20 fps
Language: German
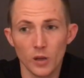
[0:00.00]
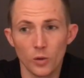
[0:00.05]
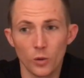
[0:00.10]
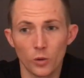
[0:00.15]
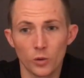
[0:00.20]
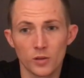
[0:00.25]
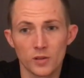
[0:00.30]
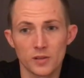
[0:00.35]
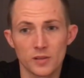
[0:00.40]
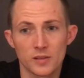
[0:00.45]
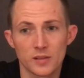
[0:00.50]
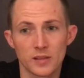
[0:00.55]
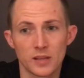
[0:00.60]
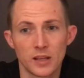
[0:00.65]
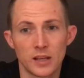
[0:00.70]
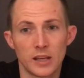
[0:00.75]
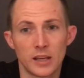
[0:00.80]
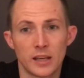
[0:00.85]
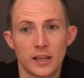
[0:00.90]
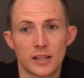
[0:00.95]
Und
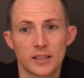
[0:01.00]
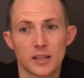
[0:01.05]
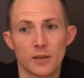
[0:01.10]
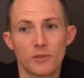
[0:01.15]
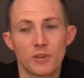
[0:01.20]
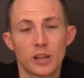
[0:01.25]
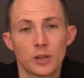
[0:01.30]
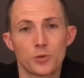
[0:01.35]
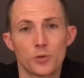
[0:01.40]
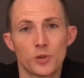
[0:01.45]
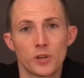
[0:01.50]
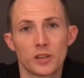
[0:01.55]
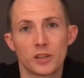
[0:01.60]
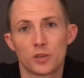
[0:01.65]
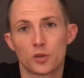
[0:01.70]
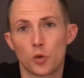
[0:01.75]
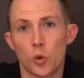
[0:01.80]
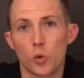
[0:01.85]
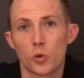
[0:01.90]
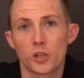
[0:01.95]
jetzt haben wir
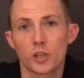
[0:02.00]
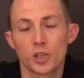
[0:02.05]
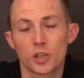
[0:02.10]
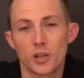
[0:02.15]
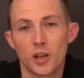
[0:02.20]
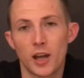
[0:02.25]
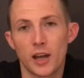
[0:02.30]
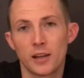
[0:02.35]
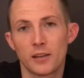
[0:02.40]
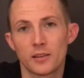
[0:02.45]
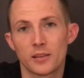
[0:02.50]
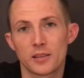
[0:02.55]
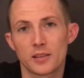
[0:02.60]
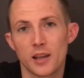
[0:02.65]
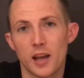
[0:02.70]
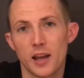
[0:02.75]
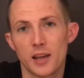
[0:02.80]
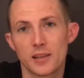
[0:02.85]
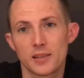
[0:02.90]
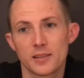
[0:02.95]
natürlich Totgestein, das
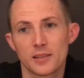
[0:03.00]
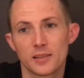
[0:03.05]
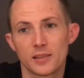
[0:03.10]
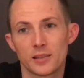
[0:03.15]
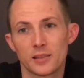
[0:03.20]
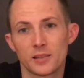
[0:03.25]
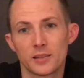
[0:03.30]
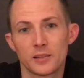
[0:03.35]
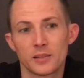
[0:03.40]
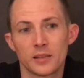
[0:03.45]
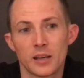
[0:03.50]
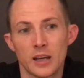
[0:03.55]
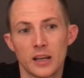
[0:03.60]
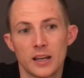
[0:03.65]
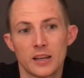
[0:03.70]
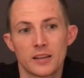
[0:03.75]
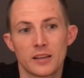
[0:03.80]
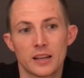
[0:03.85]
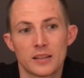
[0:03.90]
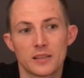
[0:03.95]
heißt, äh,
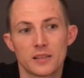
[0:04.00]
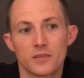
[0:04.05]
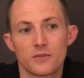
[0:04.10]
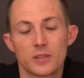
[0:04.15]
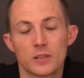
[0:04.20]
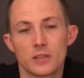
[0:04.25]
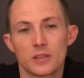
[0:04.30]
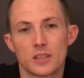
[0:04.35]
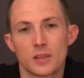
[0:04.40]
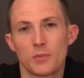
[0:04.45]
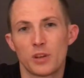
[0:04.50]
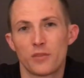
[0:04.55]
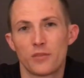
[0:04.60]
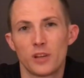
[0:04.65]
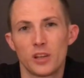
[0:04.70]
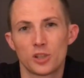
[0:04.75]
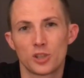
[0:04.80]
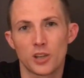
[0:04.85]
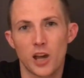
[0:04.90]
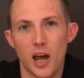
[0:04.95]
da sind ziemlich
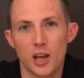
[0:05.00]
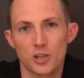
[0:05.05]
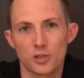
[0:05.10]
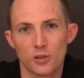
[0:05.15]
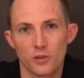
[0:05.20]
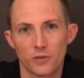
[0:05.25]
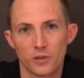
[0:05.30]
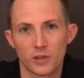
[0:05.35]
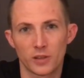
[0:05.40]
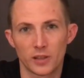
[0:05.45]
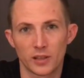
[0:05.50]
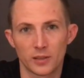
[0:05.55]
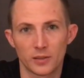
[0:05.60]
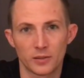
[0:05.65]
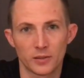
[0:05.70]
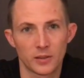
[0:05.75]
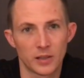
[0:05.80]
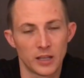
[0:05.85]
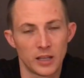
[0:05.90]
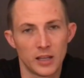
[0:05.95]
viele Schadstoffe drin.
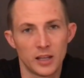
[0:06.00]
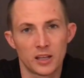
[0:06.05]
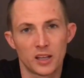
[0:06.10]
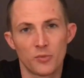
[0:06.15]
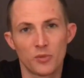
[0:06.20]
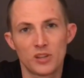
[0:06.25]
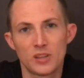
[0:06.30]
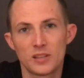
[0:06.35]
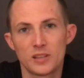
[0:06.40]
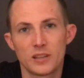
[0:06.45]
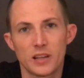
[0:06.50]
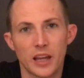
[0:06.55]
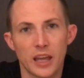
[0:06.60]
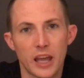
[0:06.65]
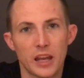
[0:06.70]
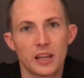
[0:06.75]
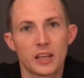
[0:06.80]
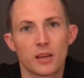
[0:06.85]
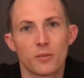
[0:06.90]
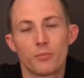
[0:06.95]
Damit diese
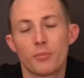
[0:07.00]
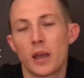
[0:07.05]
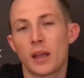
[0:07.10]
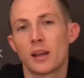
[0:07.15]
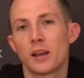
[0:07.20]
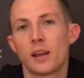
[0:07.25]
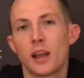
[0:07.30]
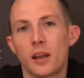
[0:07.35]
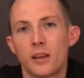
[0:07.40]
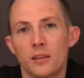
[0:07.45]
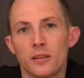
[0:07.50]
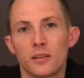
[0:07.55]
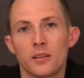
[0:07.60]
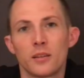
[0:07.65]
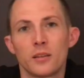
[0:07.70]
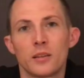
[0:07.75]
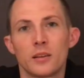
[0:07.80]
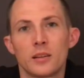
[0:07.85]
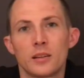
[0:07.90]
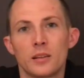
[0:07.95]
nachher nicht im Becken
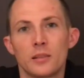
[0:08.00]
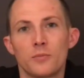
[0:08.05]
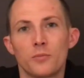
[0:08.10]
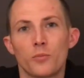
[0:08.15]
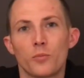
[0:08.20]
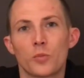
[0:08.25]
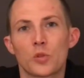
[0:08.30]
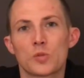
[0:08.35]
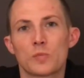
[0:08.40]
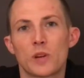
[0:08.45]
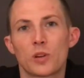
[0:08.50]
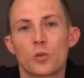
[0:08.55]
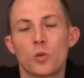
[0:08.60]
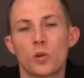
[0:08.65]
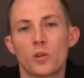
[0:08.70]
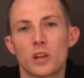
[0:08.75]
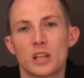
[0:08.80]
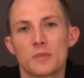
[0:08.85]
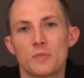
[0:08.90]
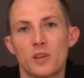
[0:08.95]
landen, ähm, muss man
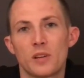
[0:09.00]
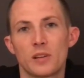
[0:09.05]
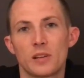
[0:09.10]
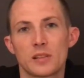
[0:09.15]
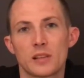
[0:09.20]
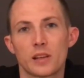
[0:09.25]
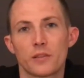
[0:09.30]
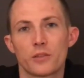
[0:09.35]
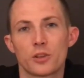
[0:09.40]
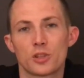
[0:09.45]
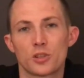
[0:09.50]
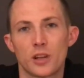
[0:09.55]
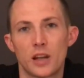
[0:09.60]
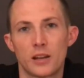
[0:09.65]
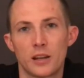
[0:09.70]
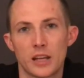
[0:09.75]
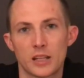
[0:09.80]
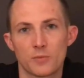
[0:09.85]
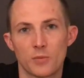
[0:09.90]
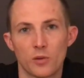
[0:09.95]
gucken, dass man das
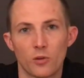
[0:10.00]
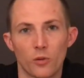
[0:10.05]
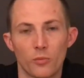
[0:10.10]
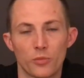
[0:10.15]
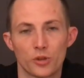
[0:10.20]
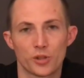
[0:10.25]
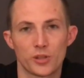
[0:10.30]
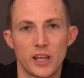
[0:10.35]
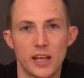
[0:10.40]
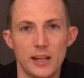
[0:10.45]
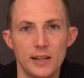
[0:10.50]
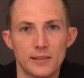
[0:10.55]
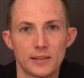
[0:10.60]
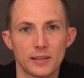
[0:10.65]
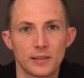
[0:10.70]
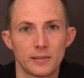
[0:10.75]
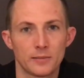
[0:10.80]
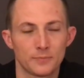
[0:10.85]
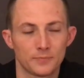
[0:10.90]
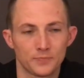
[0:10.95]
Riffgestein erstmal noch ein bisschen hält
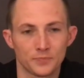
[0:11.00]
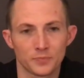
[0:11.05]
hat.